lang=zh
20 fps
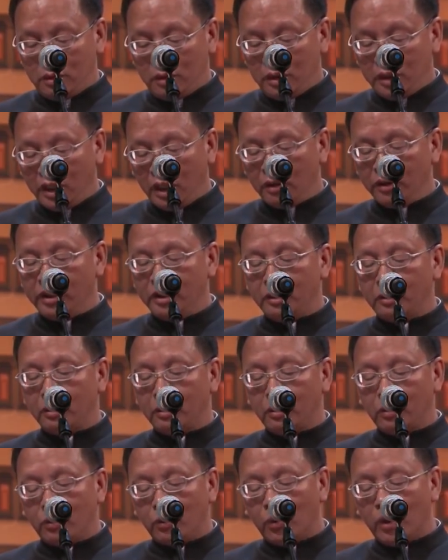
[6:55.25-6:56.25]
要以
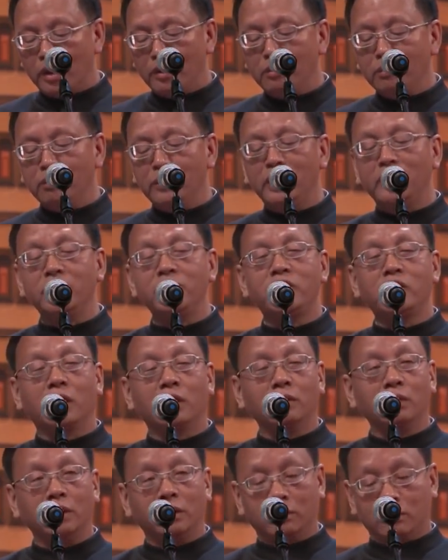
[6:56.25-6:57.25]
文明
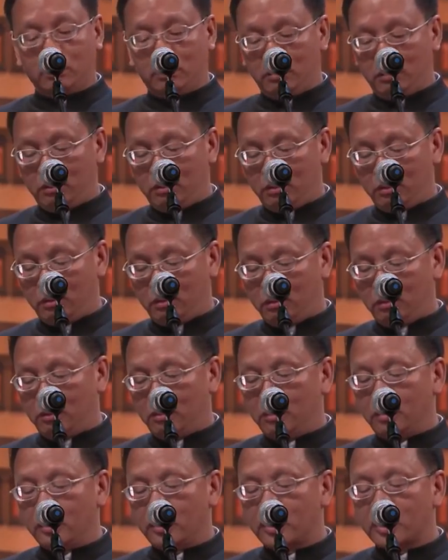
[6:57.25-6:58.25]
交流
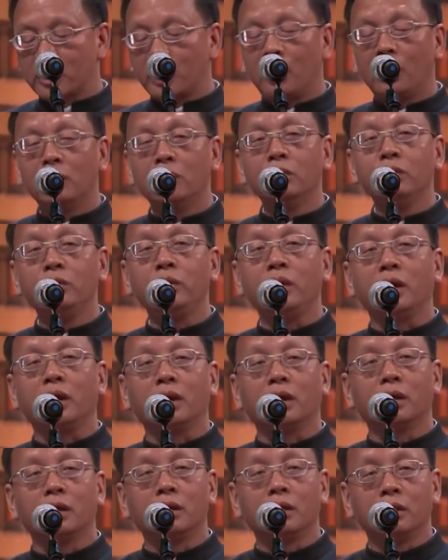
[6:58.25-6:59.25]
超越
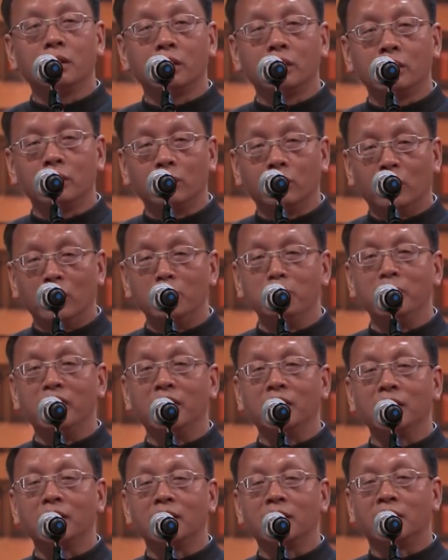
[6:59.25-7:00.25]
文
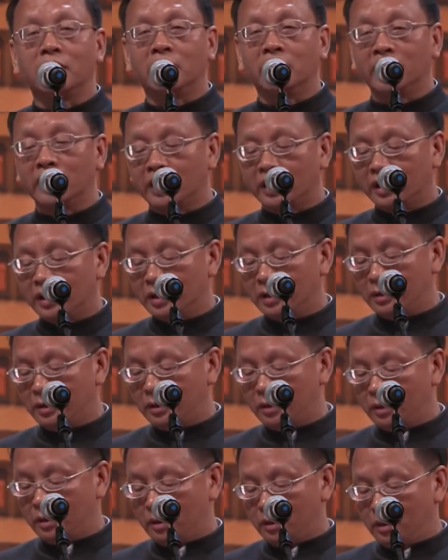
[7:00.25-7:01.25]
明隔阂、
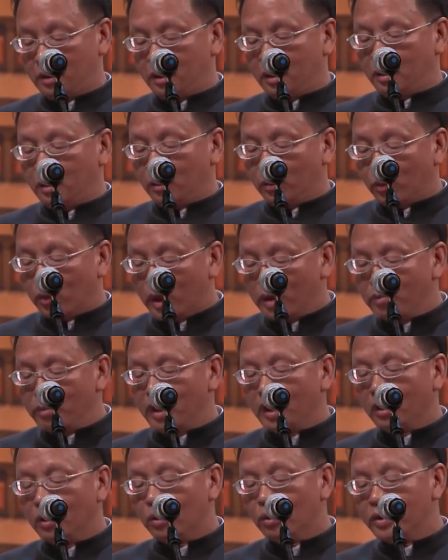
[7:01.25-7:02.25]
文
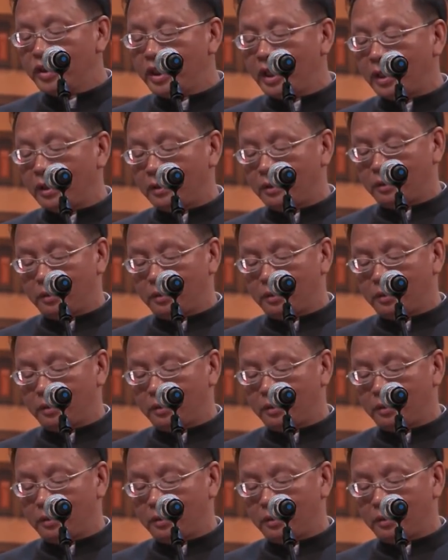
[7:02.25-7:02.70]
明互鉴